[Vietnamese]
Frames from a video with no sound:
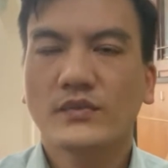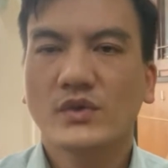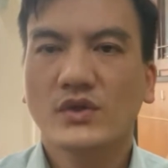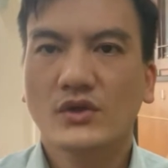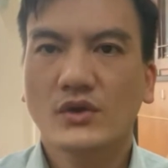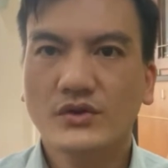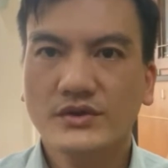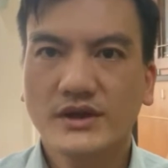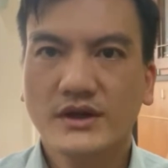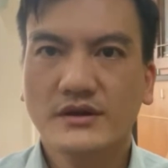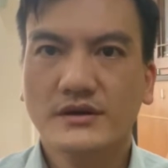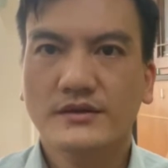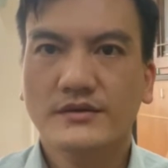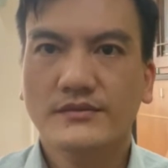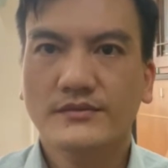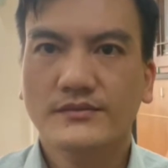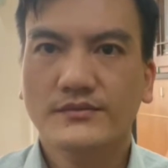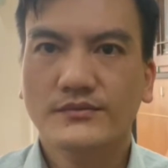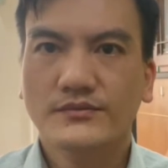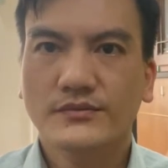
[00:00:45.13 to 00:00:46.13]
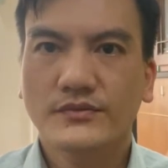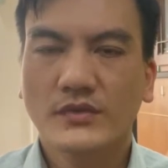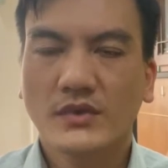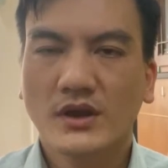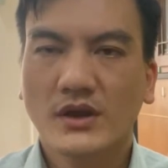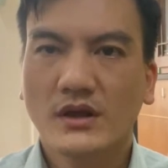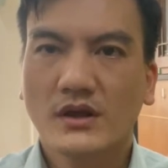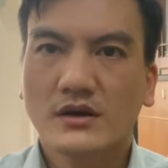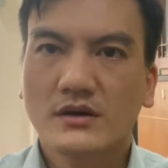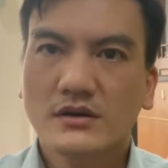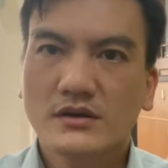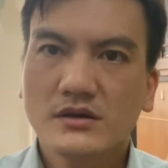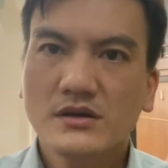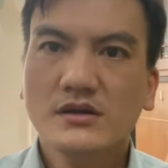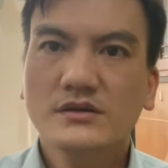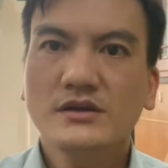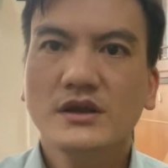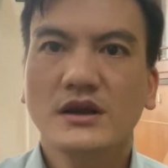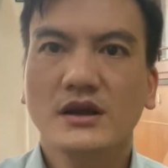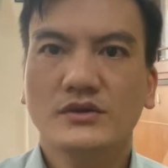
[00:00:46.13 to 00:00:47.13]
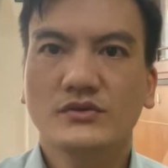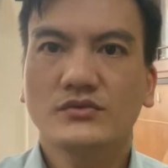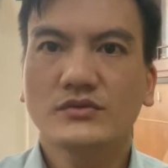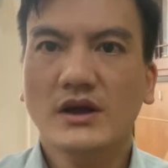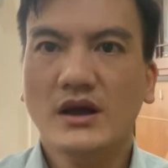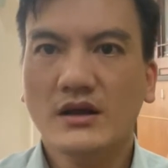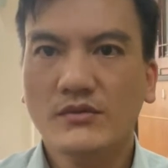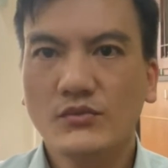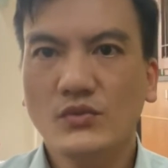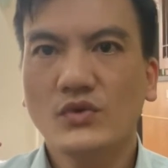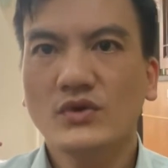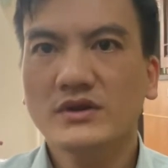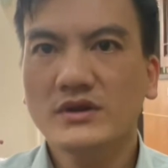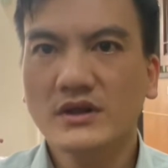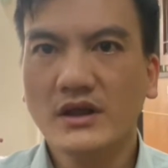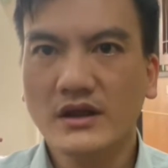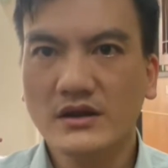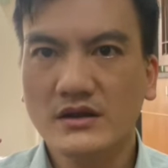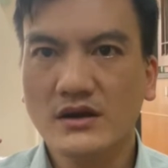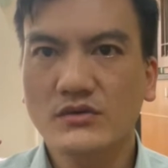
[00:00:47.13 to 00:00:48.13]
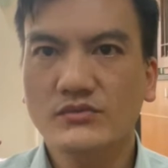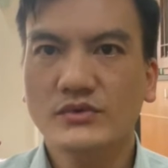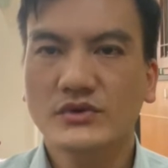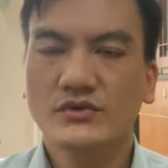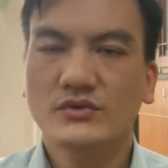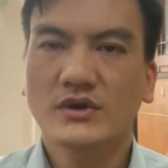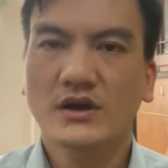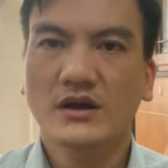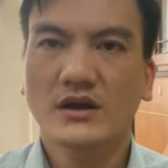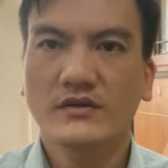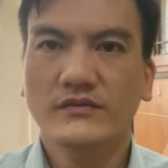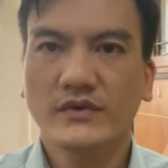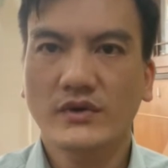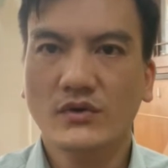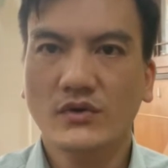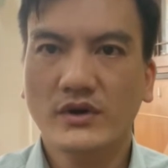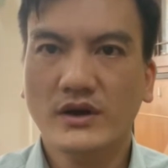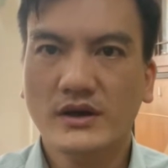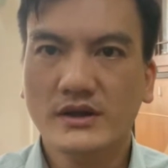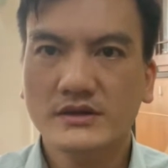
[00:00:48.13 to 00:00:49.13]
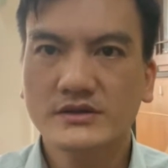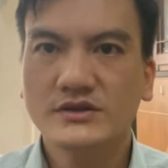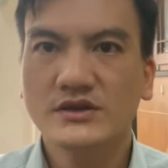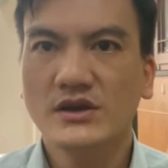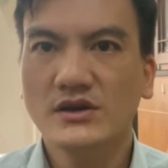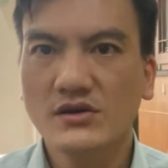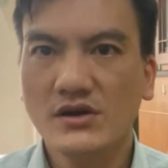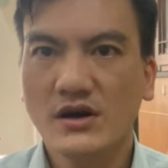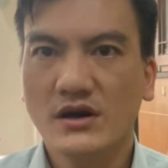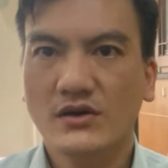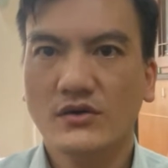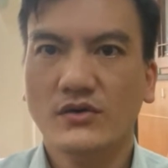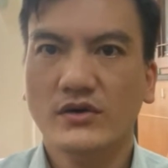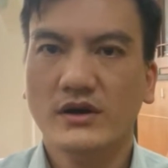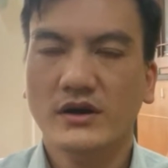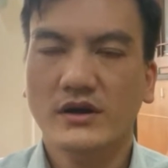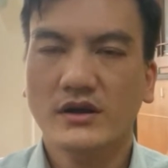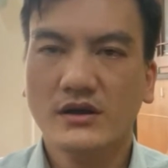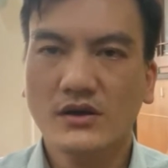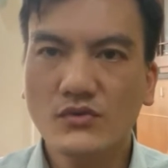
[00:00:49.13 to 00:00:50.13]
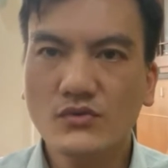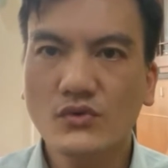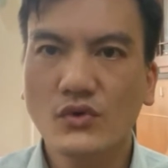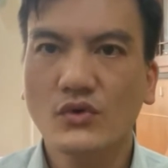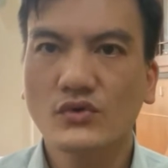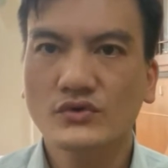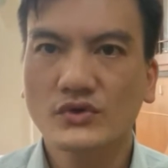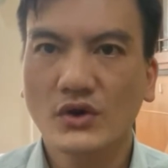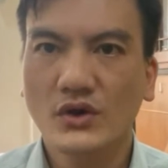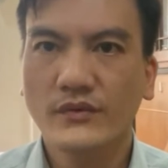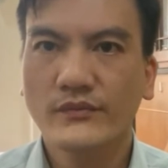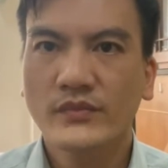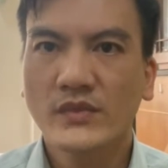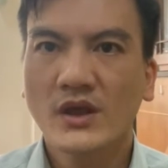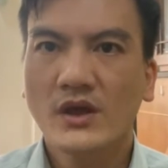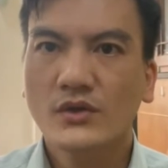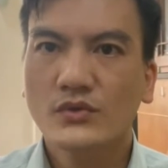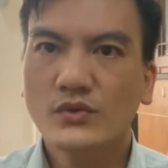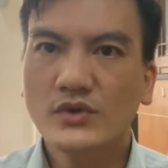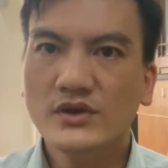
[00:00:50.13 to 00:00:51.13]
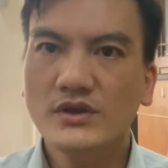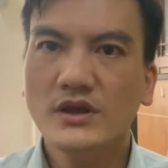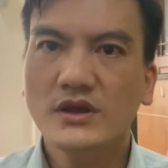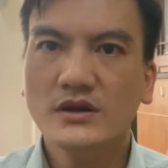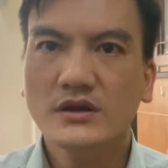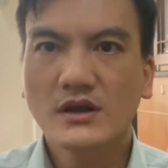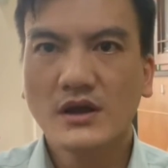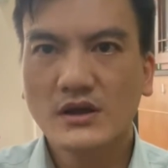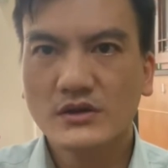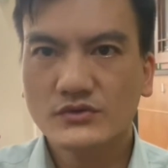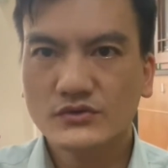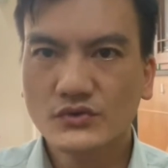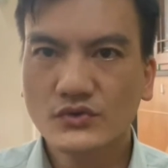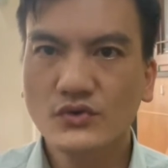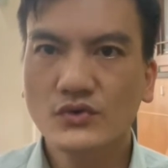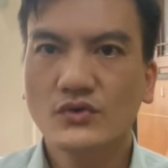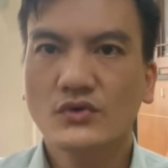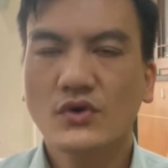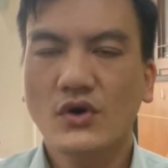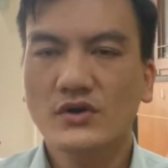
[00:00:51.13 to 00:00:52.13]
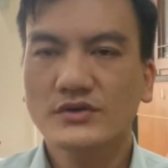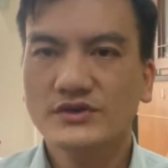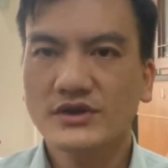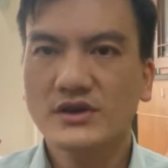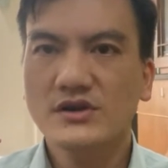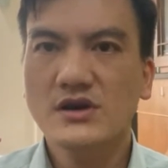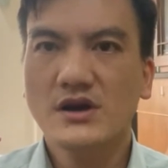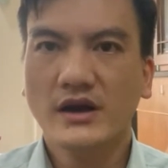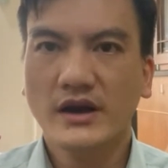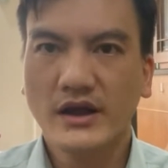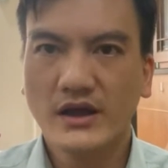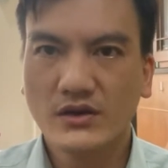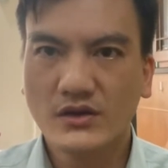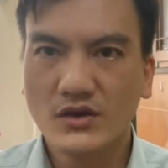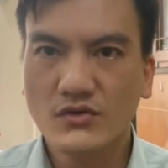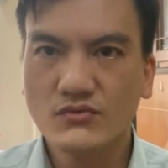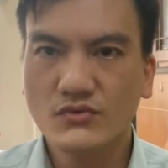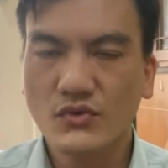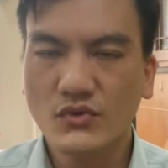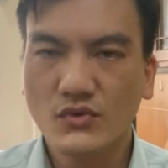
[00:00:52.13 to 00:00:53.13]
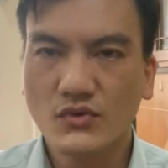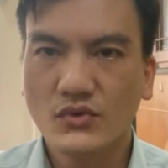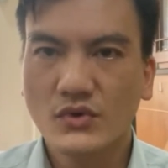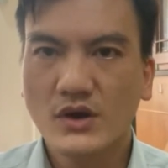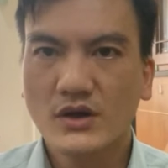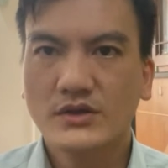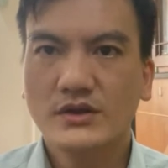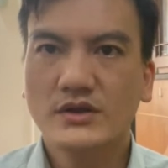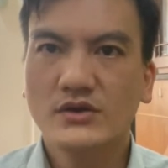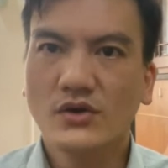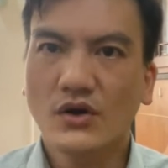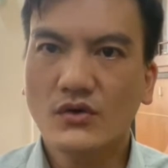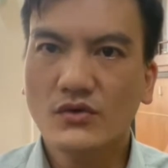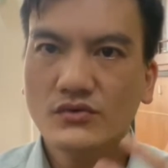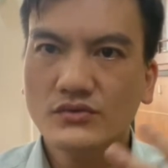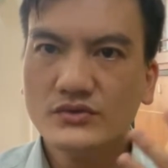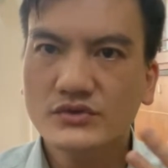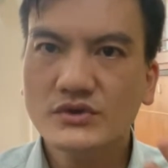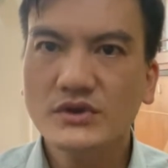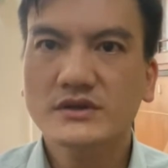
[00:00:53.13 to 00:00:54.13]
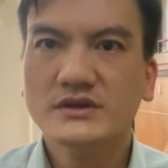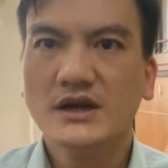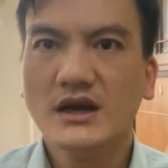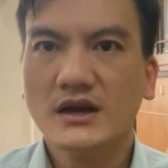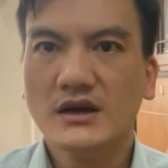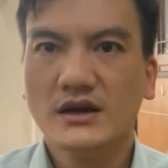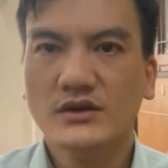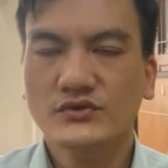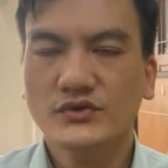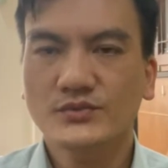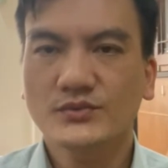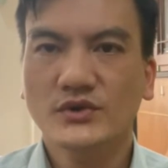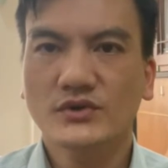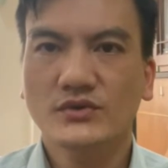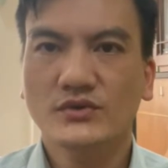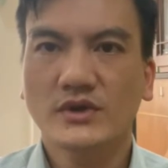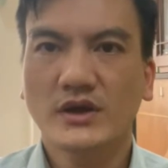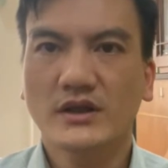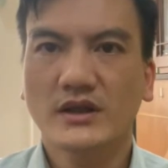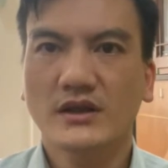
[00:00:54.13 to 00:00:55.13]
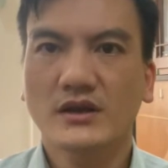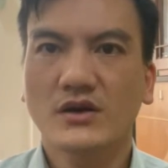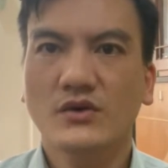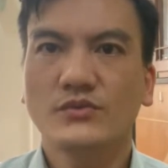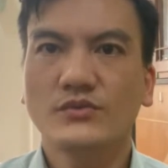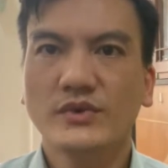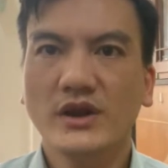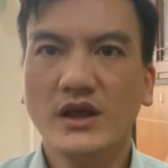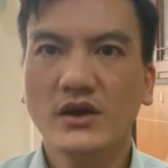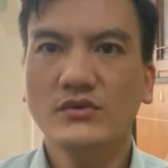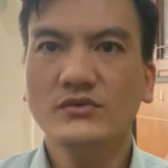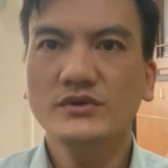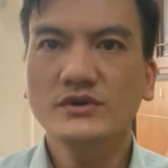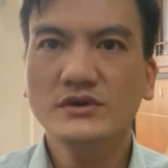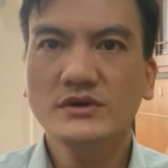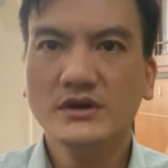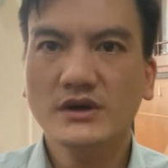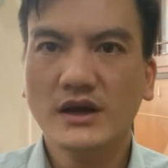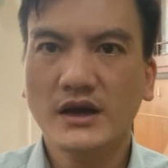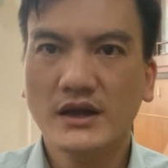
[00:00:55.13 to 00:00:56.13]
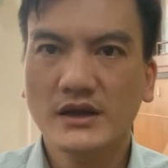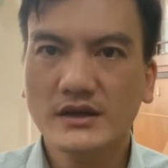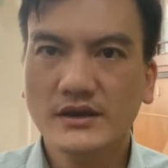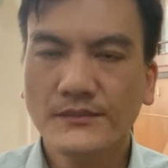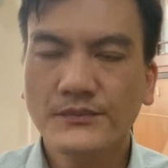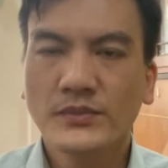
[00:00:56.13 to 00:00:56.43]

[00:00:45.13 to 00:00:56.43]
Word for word: tốt nhất đương nhiên là chúng ta muốn thành công thì chúng ta cần phải có các cái chiến lược có các cái công cụ rồi tuy nhiên dù có chiến lược hay công cụ thì nó cũng chưa chắc đã giúp cho chúng ta thành công nếu như cái